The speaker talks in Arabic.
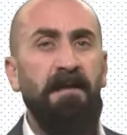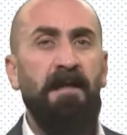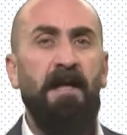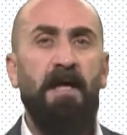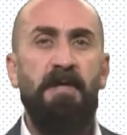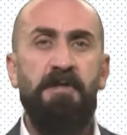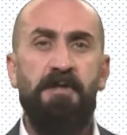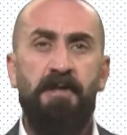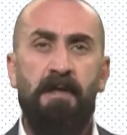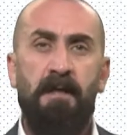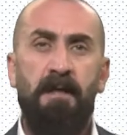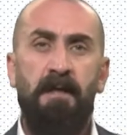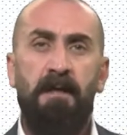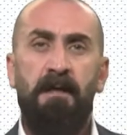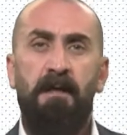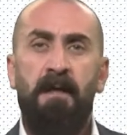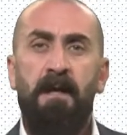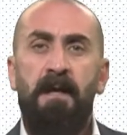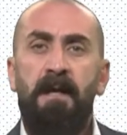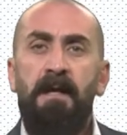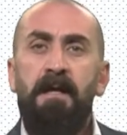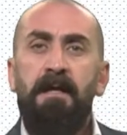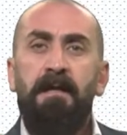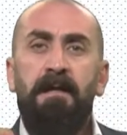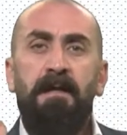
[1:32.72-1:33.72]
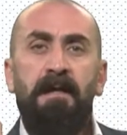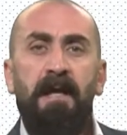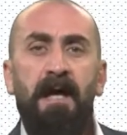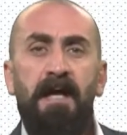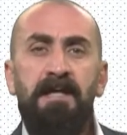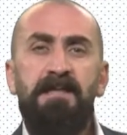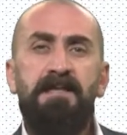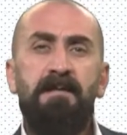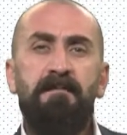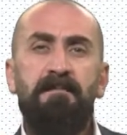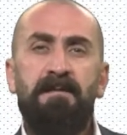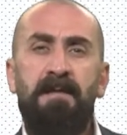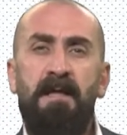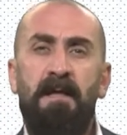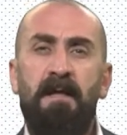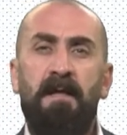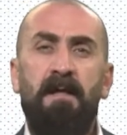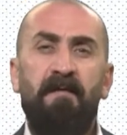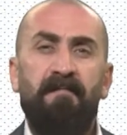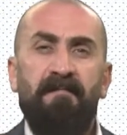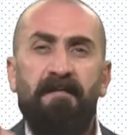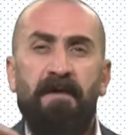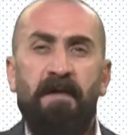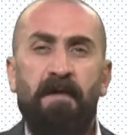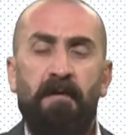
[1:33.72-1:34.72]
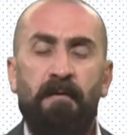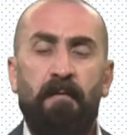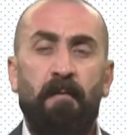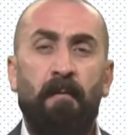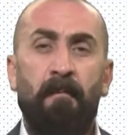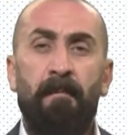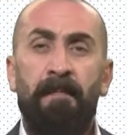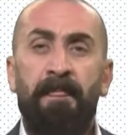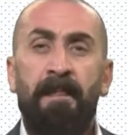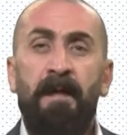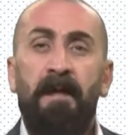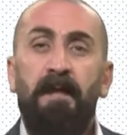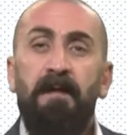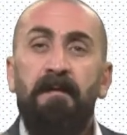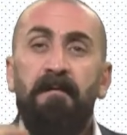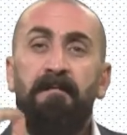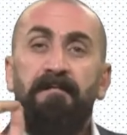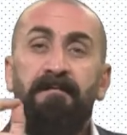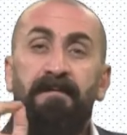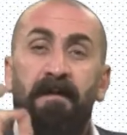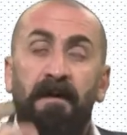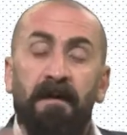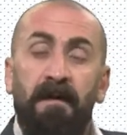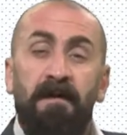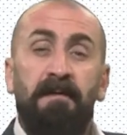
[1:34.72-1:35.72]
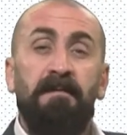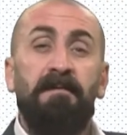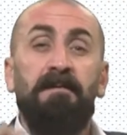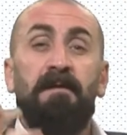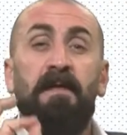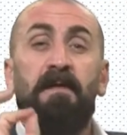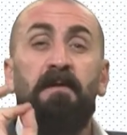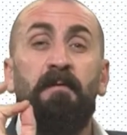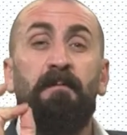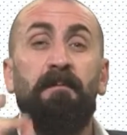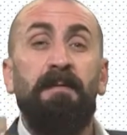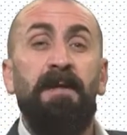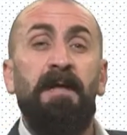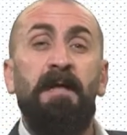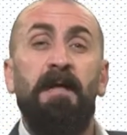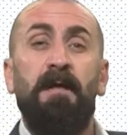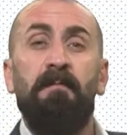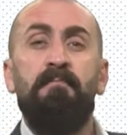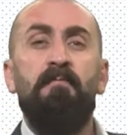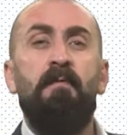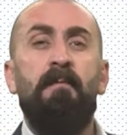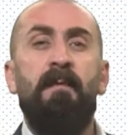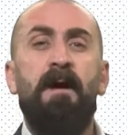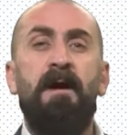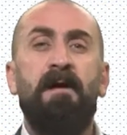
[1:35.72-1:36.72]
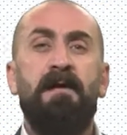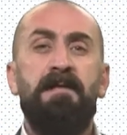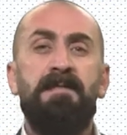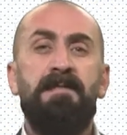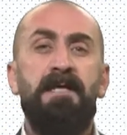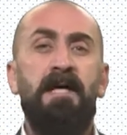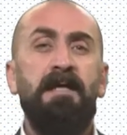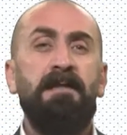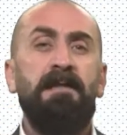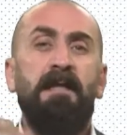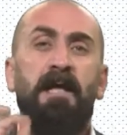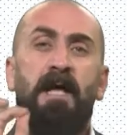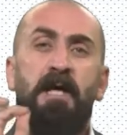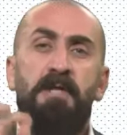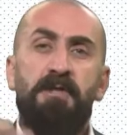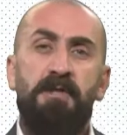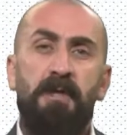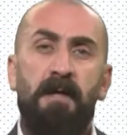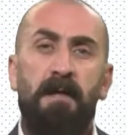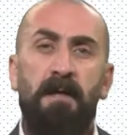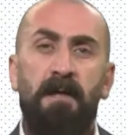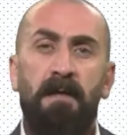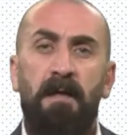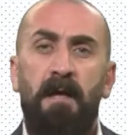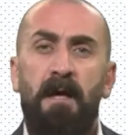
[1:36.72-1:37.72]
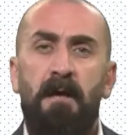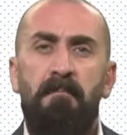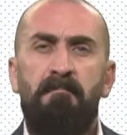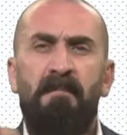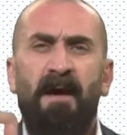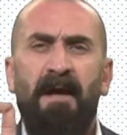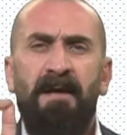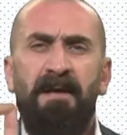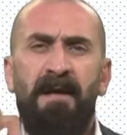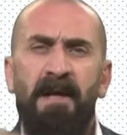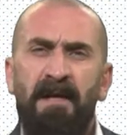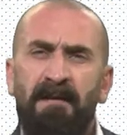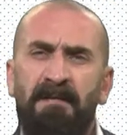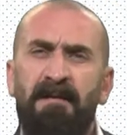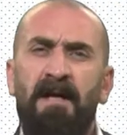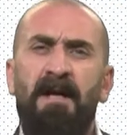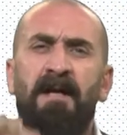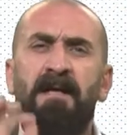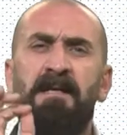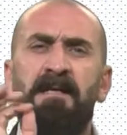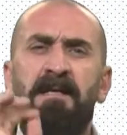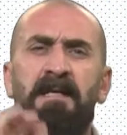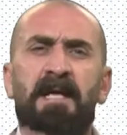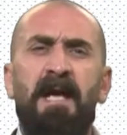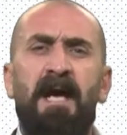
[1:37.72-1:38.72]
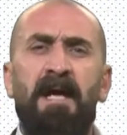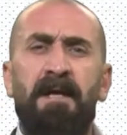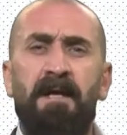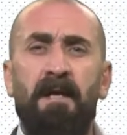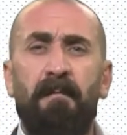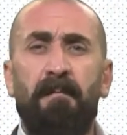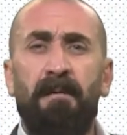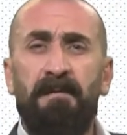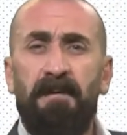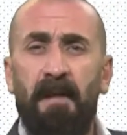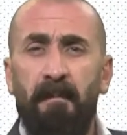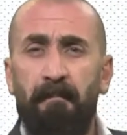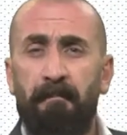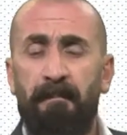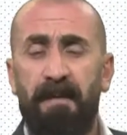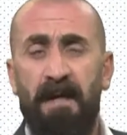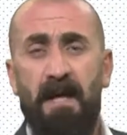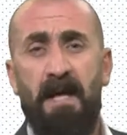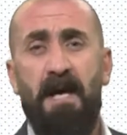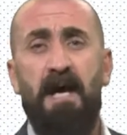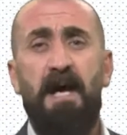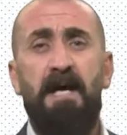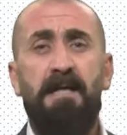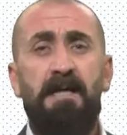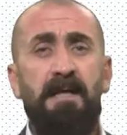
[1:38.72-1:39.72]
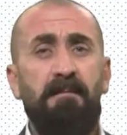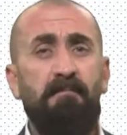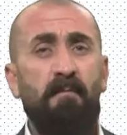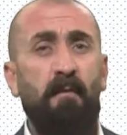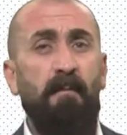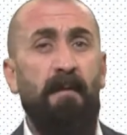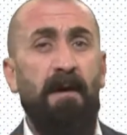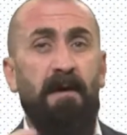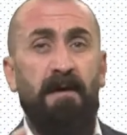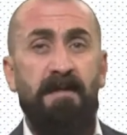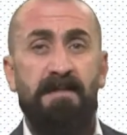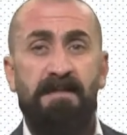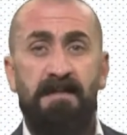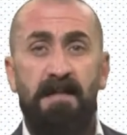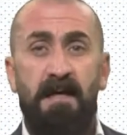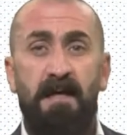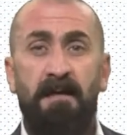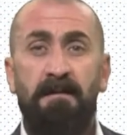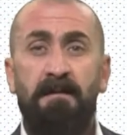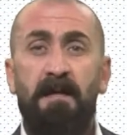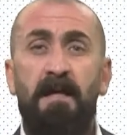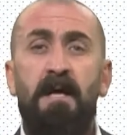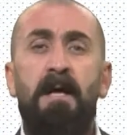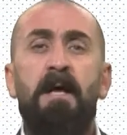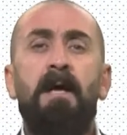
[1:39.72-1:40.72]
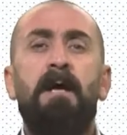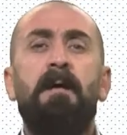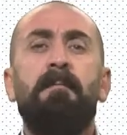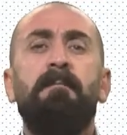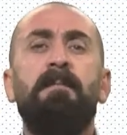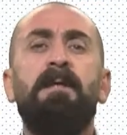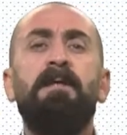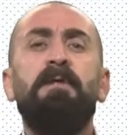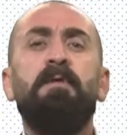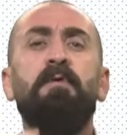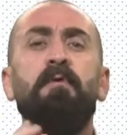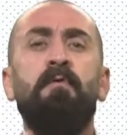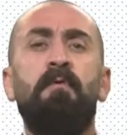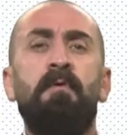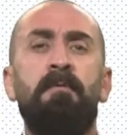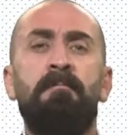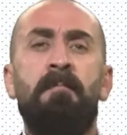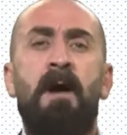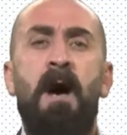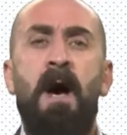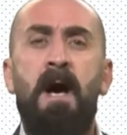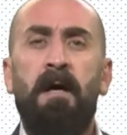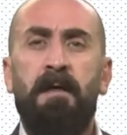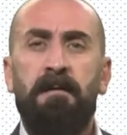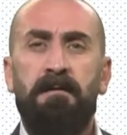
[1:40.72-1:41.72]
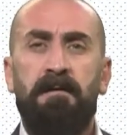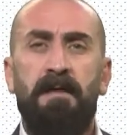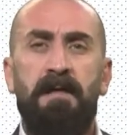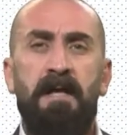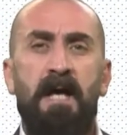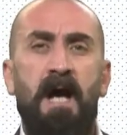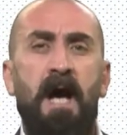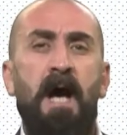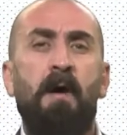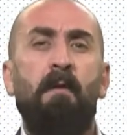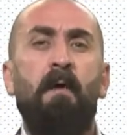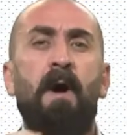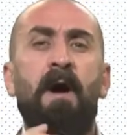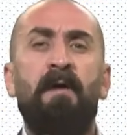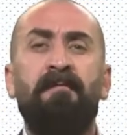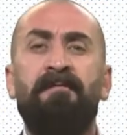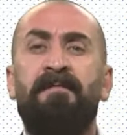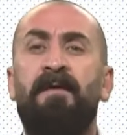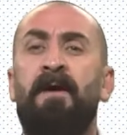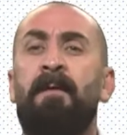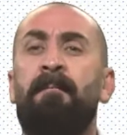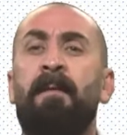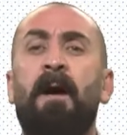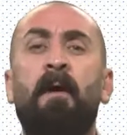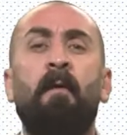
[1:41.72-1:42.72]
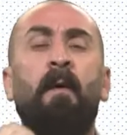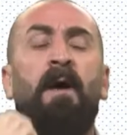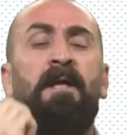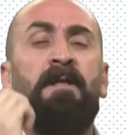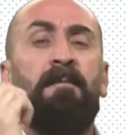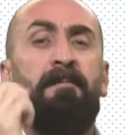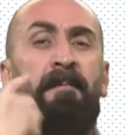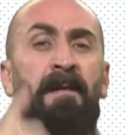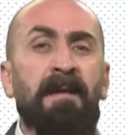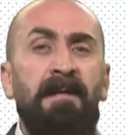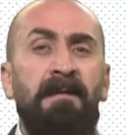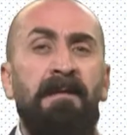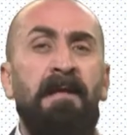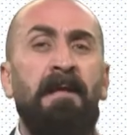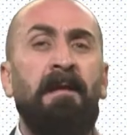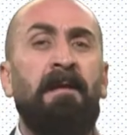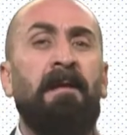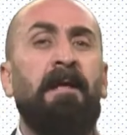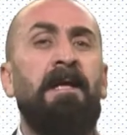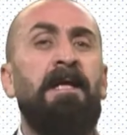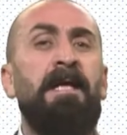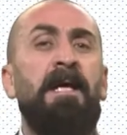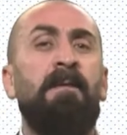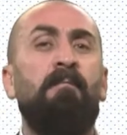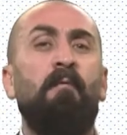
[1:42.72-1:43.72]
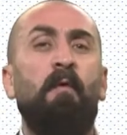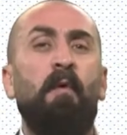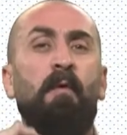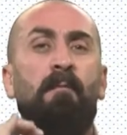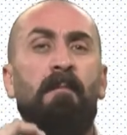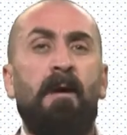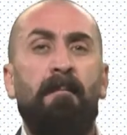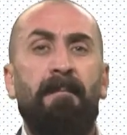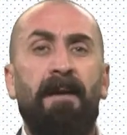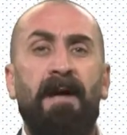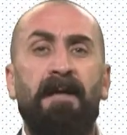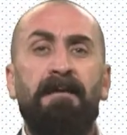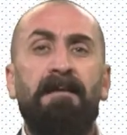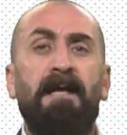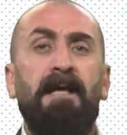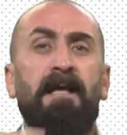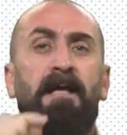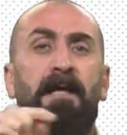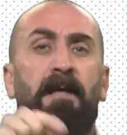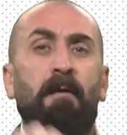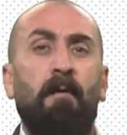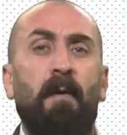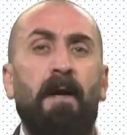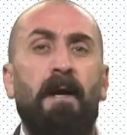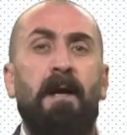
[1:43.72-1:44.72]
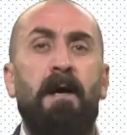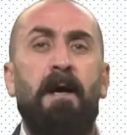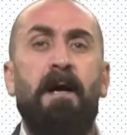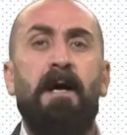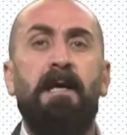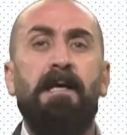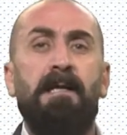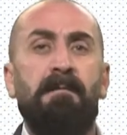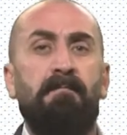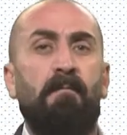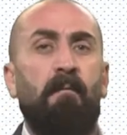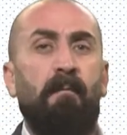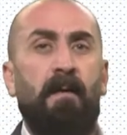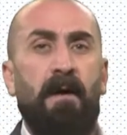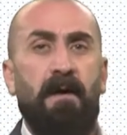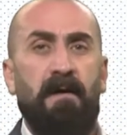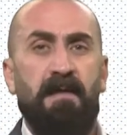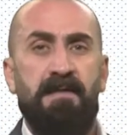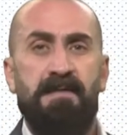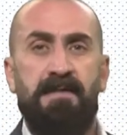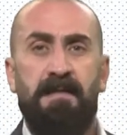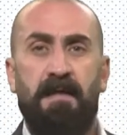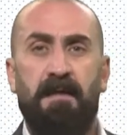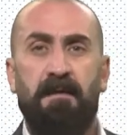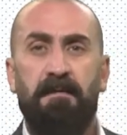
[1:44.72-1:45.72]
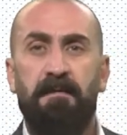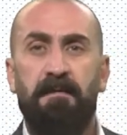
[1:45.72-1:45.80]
الأجايل لازم تعرف أنه فقط تطبيق ممارسات الأجايل معناتها أني أنا بطبق هاي الممارسات من دون ما أقتنع أو أفهم أو أتبنى القيم والمبادئ اللي ورا هاي الممارسات